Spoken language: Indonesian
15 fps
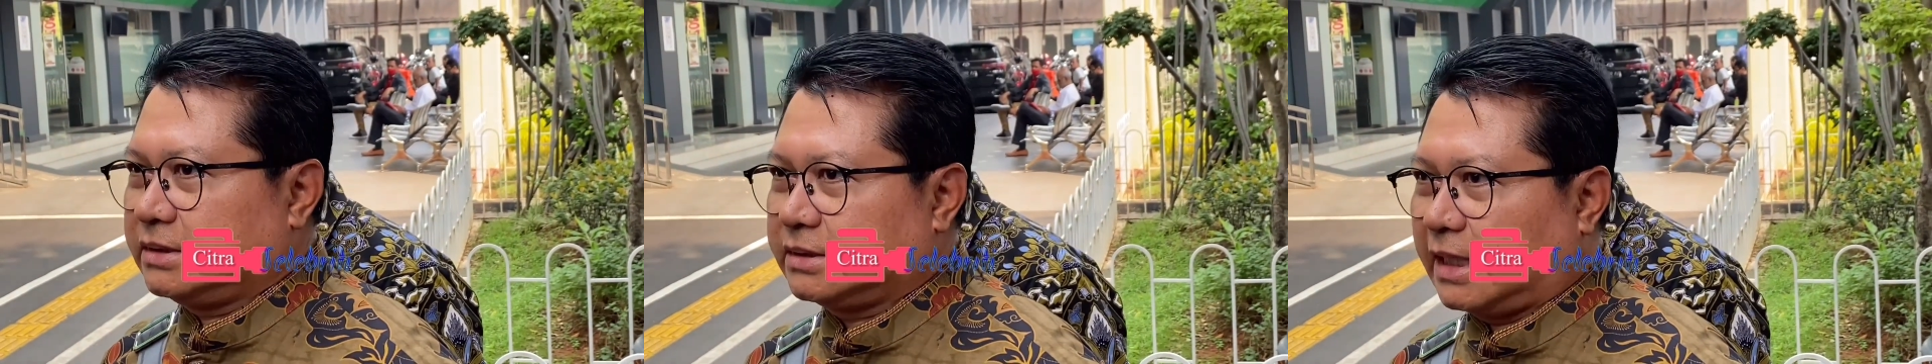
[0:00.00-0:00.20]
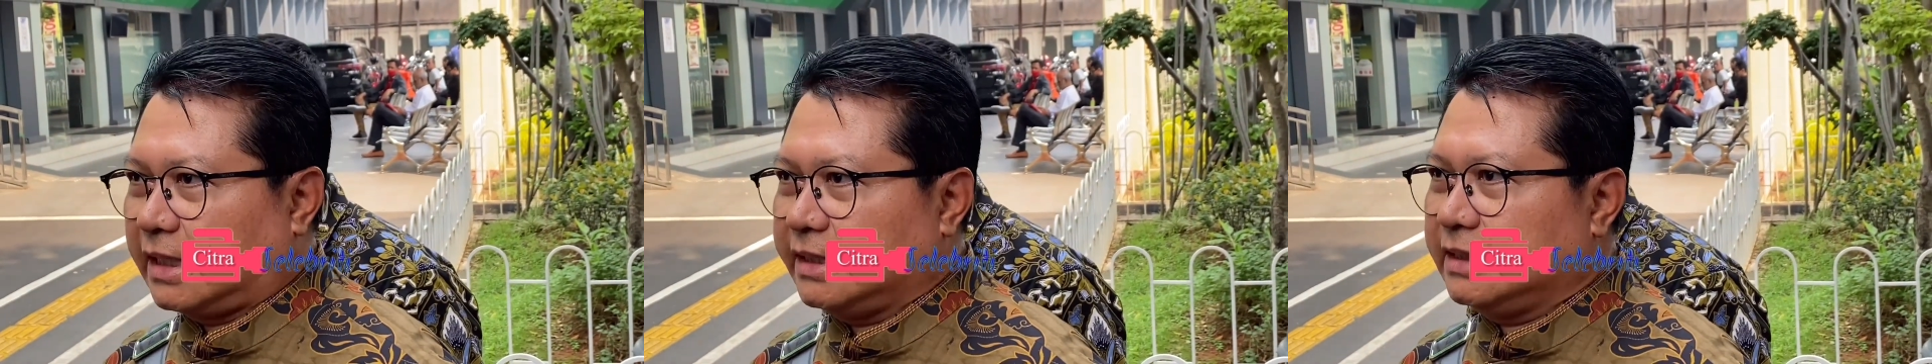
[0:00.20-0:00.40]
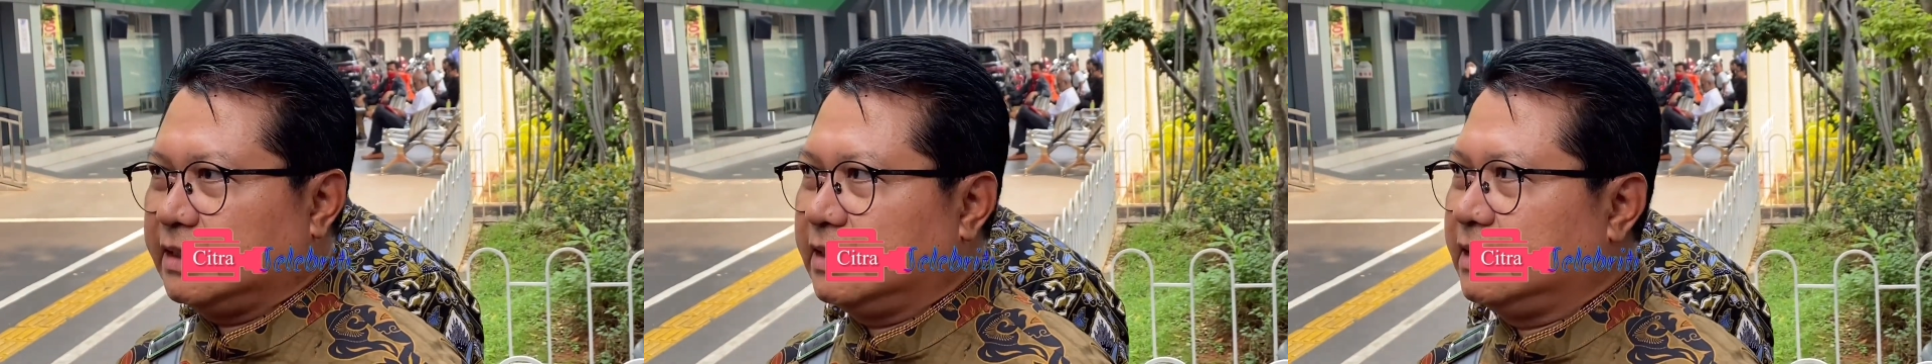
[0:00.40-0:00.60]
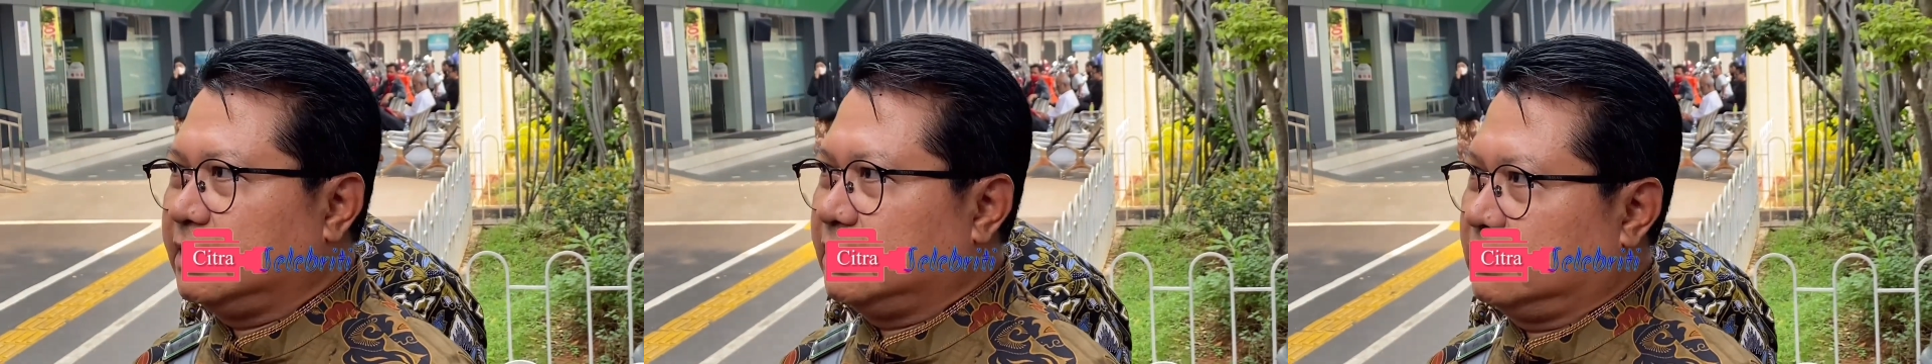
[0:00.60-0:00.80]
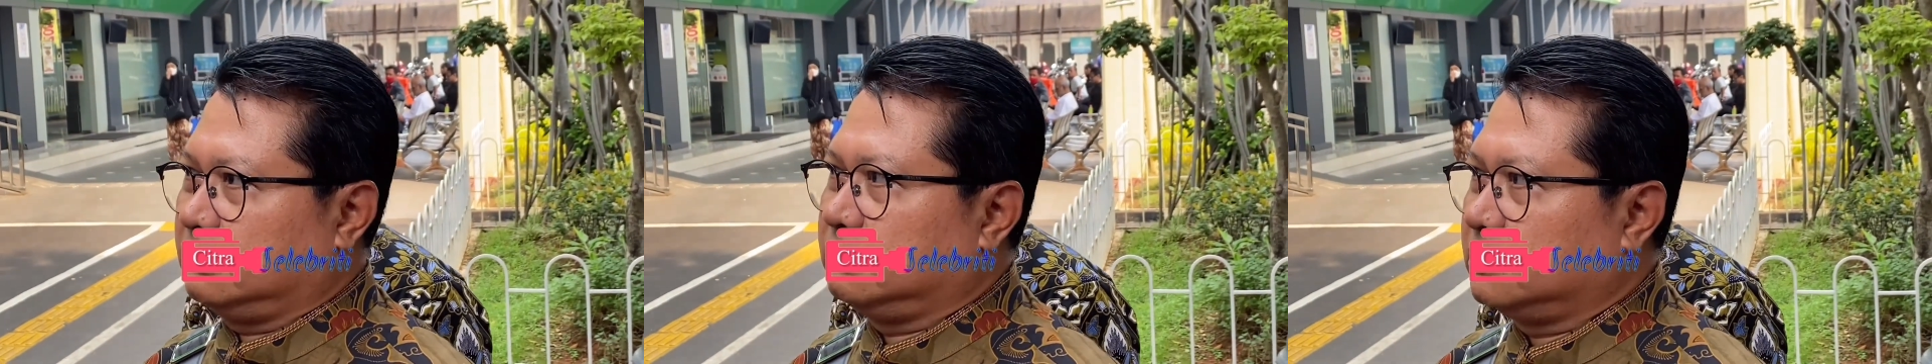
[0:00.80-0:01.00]
Tadi
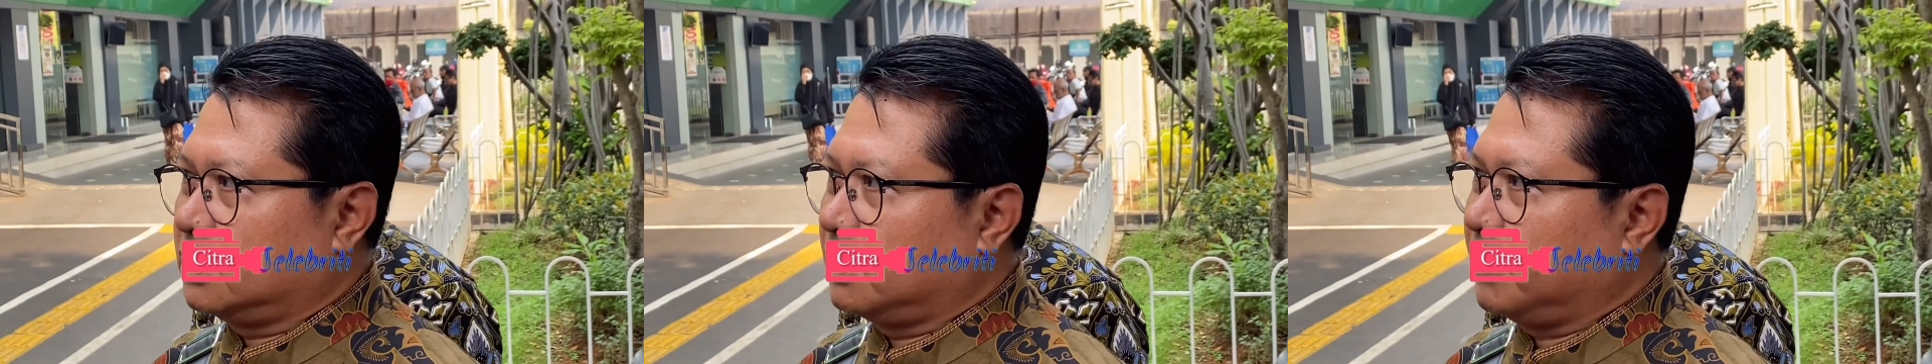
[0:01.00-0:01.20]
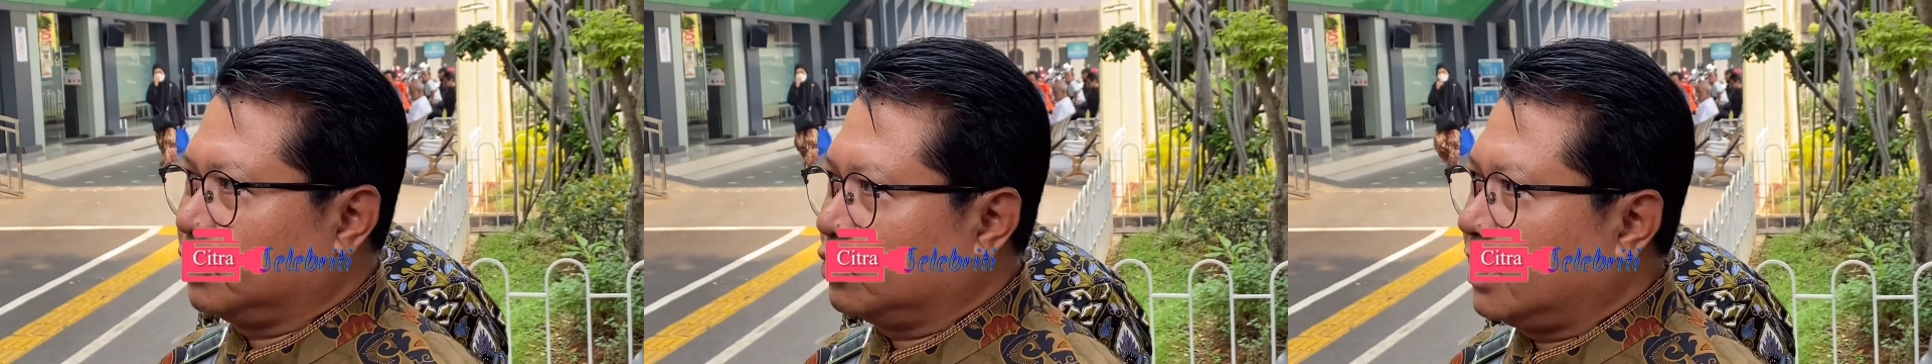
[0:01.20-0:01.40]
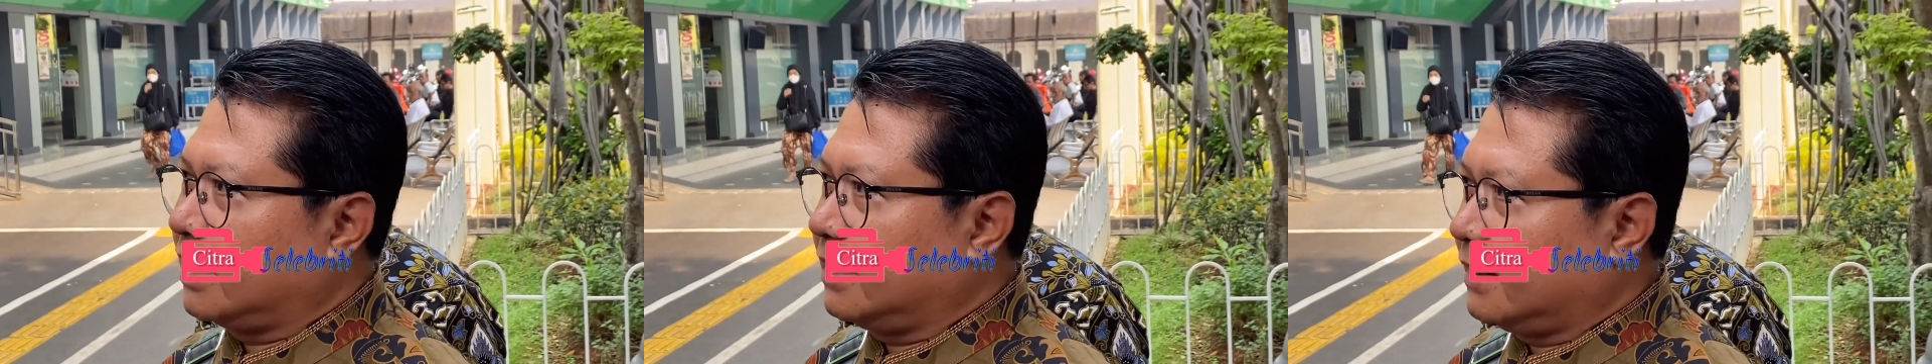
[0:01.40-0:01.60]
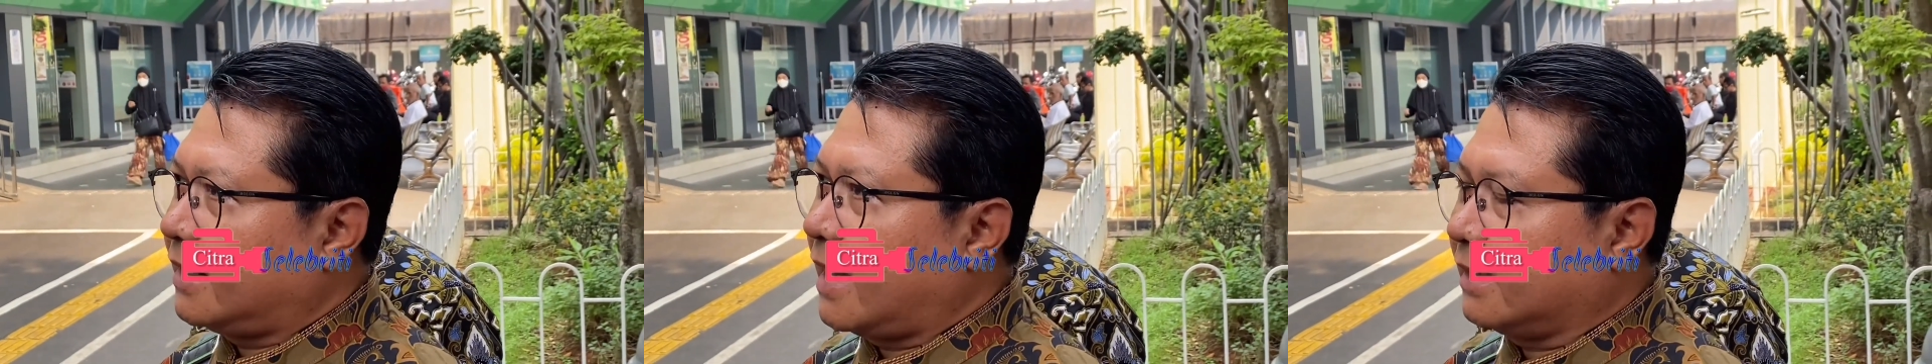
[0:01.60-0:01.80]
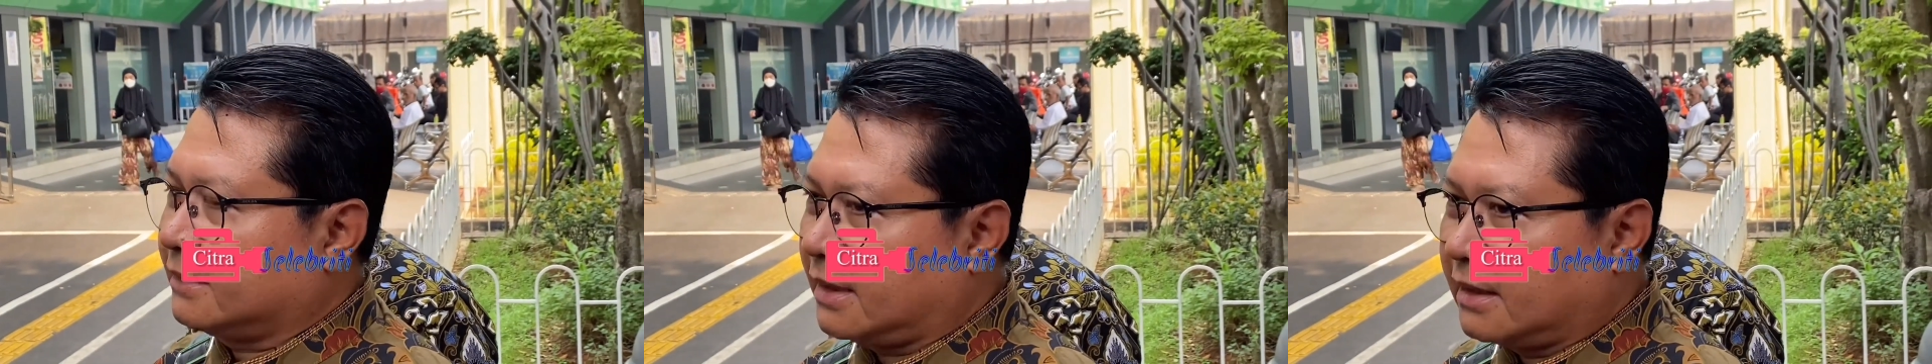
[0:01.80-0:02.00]
kebetulan kita
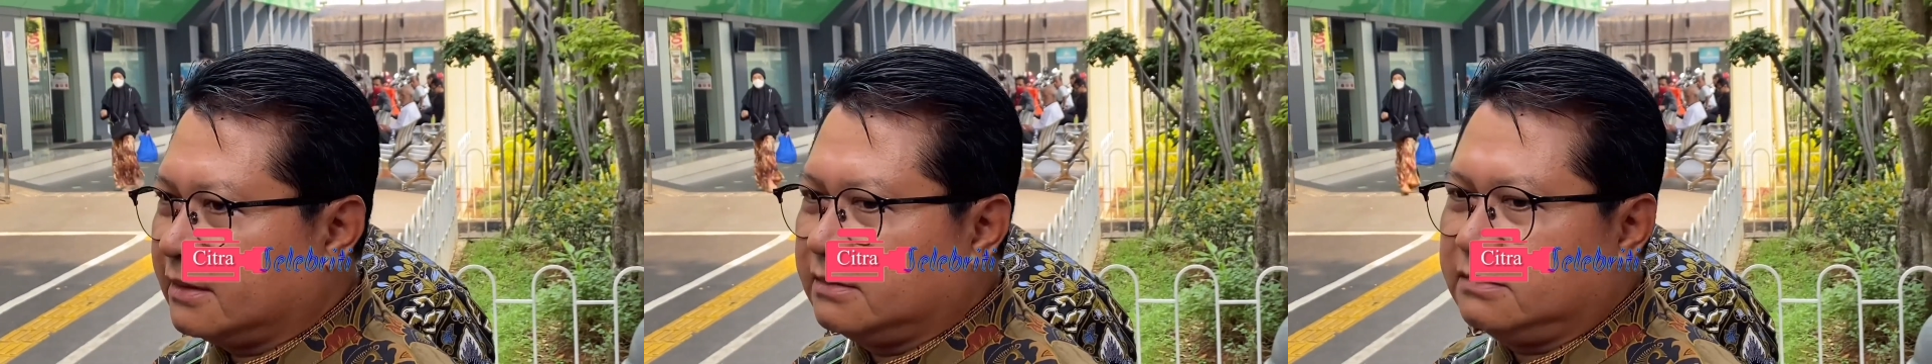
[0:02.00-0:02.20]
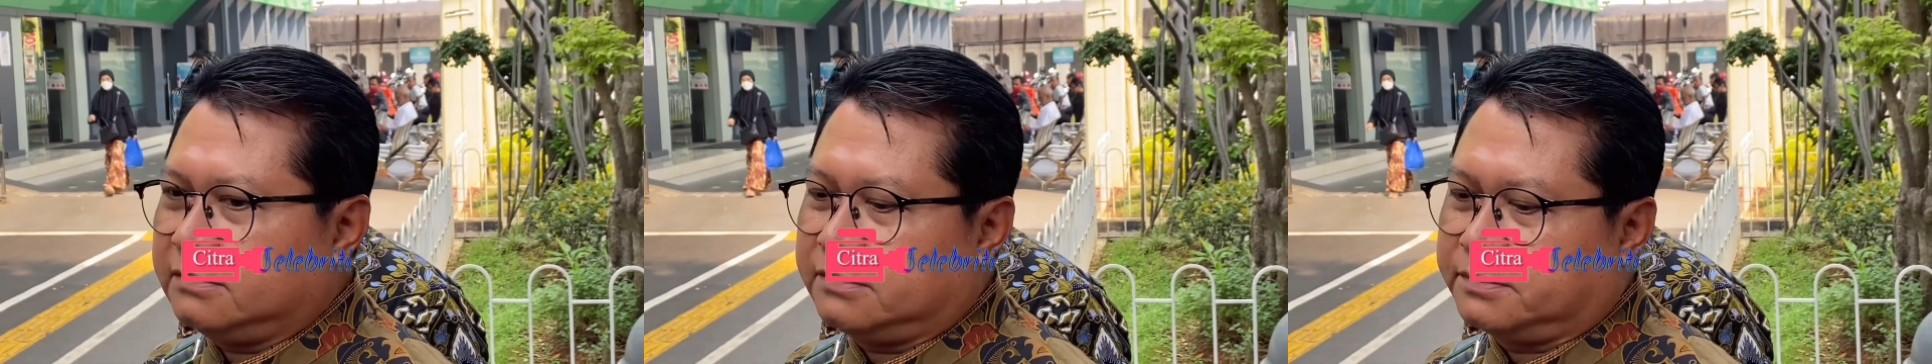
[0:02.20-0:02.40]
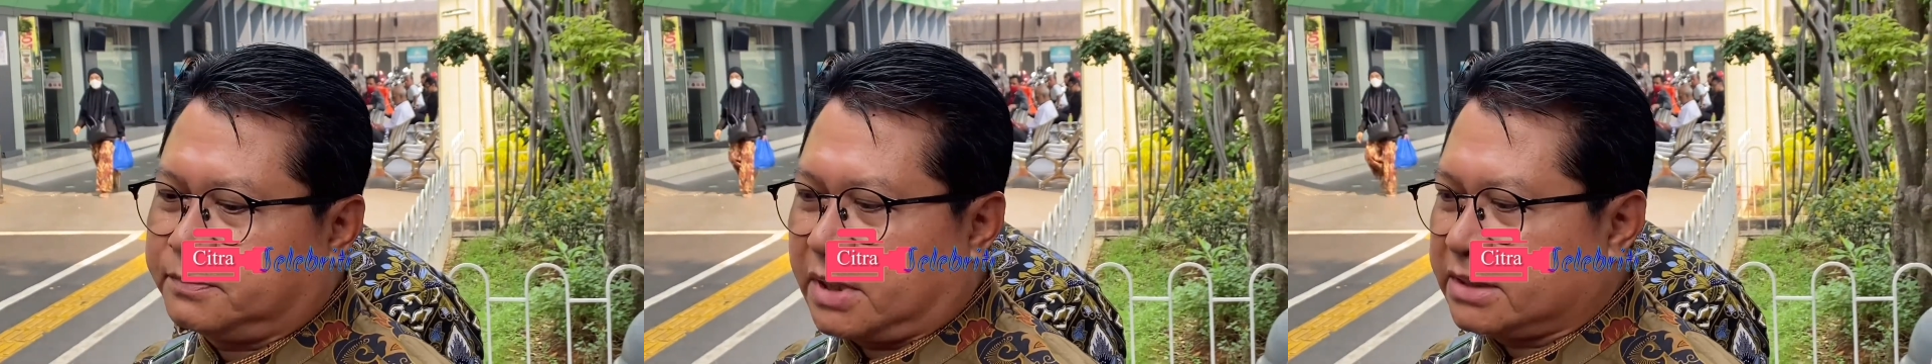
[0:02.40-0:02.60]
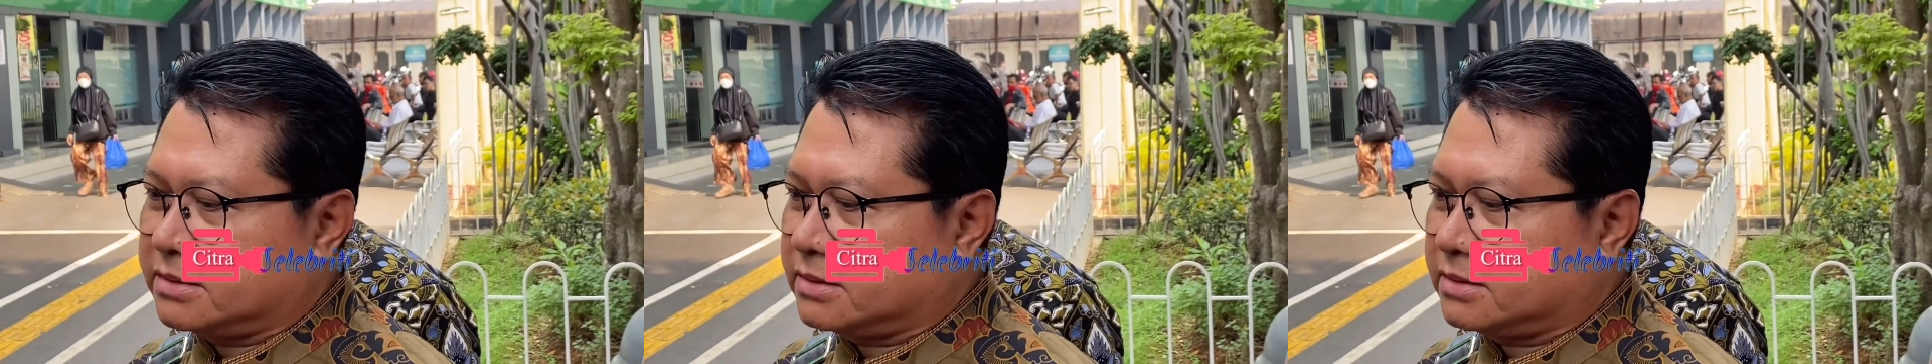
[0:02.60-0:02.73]
datang pas